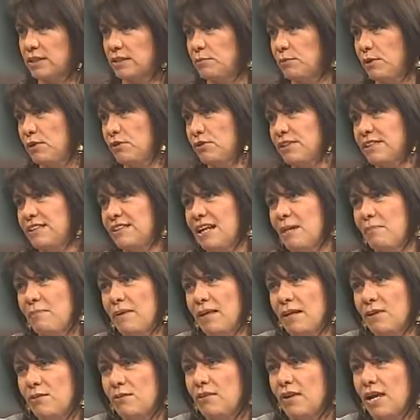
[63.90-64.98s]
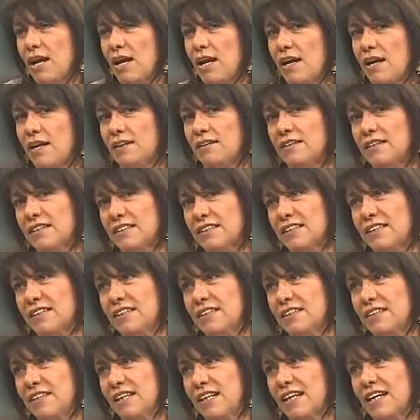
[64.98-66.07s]
Bueno, estamos de regreso aquí en el
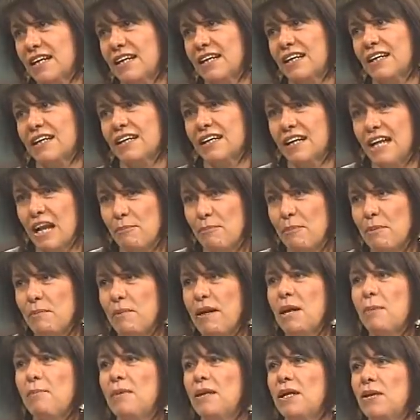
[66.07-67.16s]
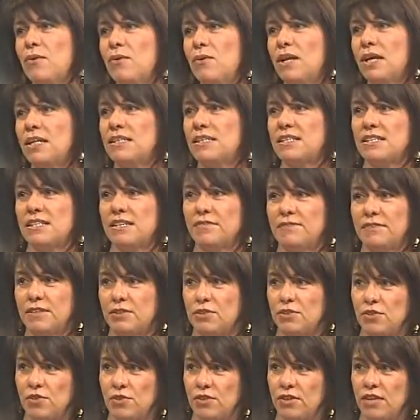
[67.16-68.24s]
estudio en Canal 15. Estamos hablando
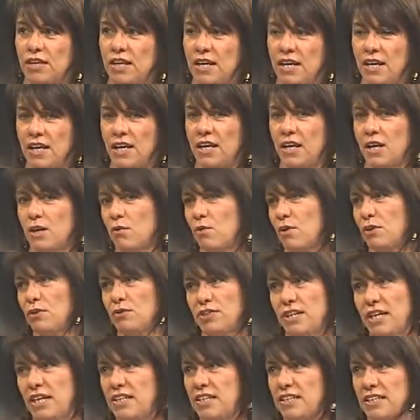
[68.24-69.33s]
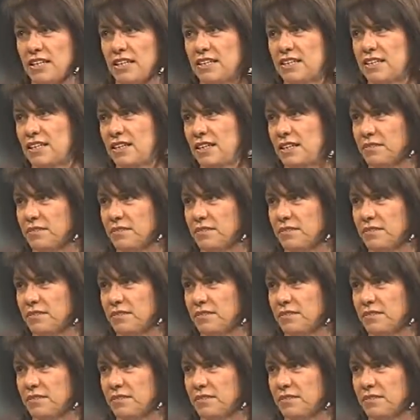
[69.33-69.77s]
de la ciencia, la